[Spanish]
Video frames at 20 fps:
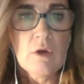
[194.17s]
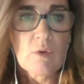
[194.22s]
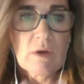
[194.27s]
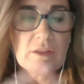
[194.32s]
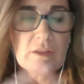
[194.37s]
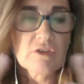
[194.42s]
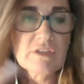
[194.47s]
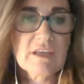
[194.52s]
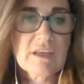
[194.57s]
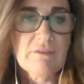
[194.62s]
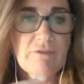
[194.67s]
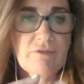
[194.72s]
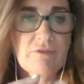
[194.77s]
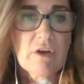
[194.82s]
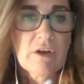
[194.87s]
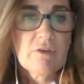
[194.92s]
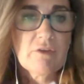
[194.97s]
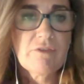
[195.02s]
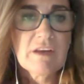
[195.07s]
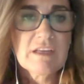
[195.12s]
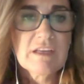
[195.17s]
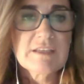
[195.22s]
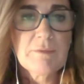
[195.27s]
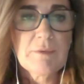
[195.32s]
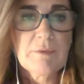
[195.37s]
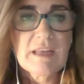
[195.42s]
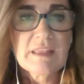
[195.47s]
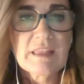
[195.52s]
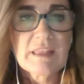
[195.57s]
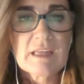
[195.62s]
cuando se fueron
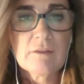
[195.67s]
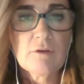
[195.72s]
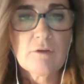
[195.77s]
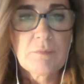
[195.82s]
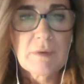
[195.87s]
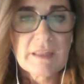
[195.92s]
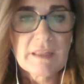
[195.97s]
flexibilizando